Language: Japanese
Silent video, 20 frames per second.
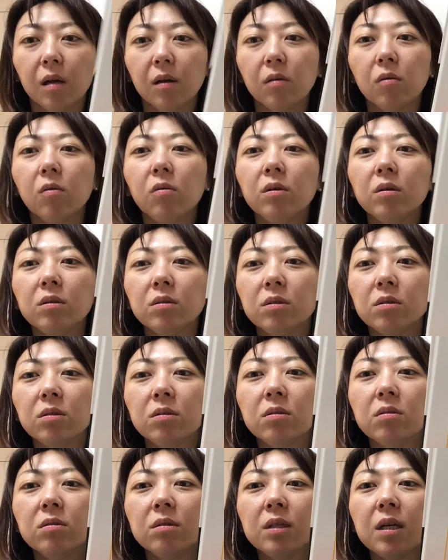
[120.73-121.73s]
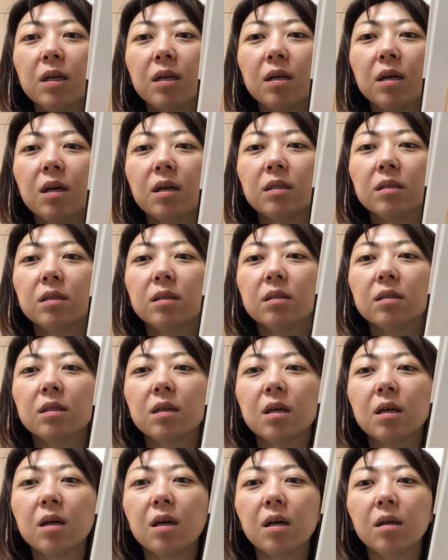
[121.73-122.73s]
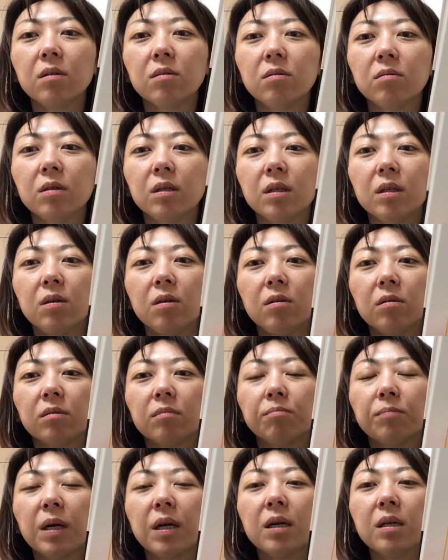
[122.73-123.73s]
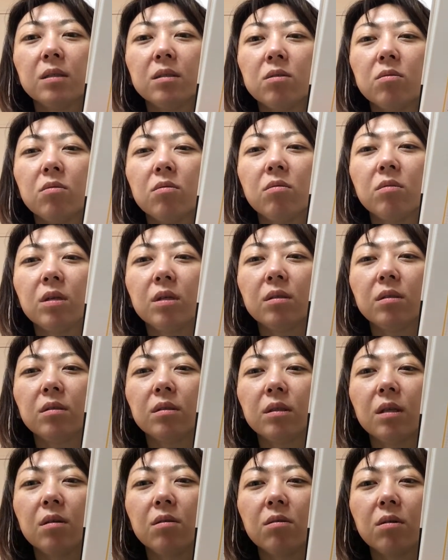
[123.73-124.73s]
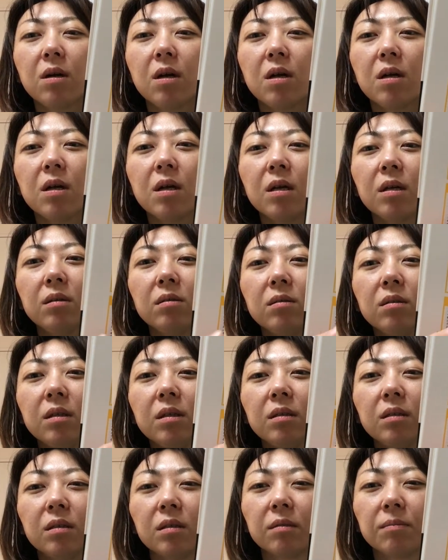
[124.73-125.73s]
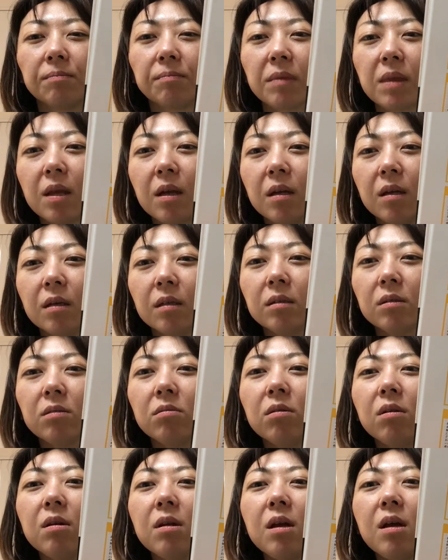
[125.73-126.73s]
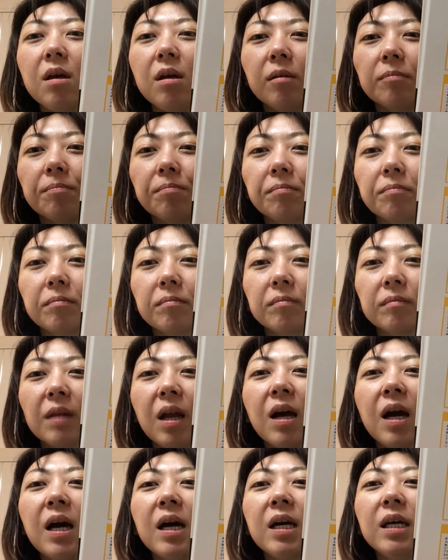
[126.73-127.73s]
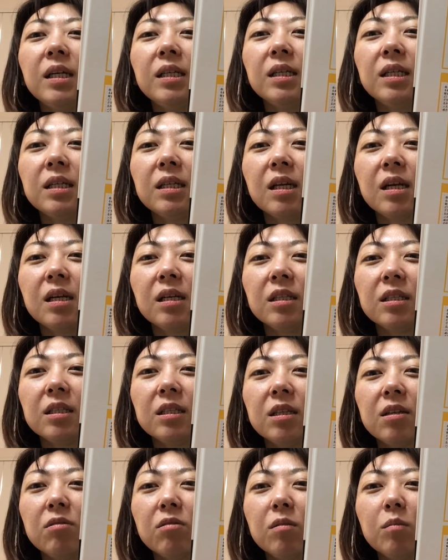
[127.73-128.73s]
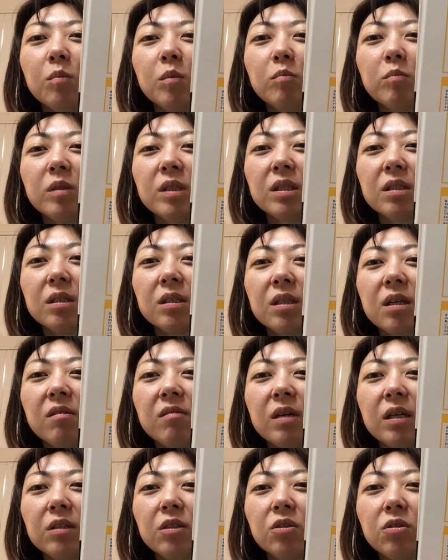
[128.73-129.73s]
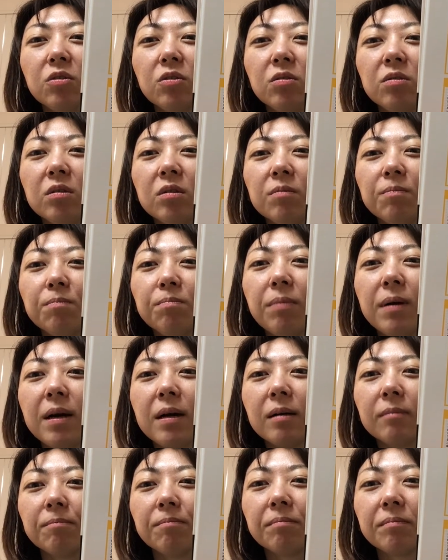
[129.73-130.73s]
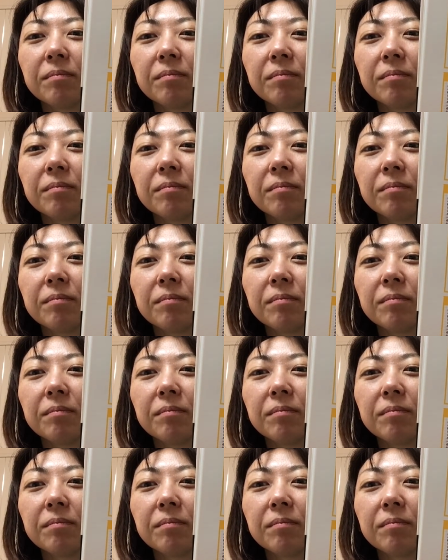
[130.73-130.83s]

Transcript: こういう重要性関数考える時にバランスホイールっての考えるんですそれで愛に対してのもみづけは90%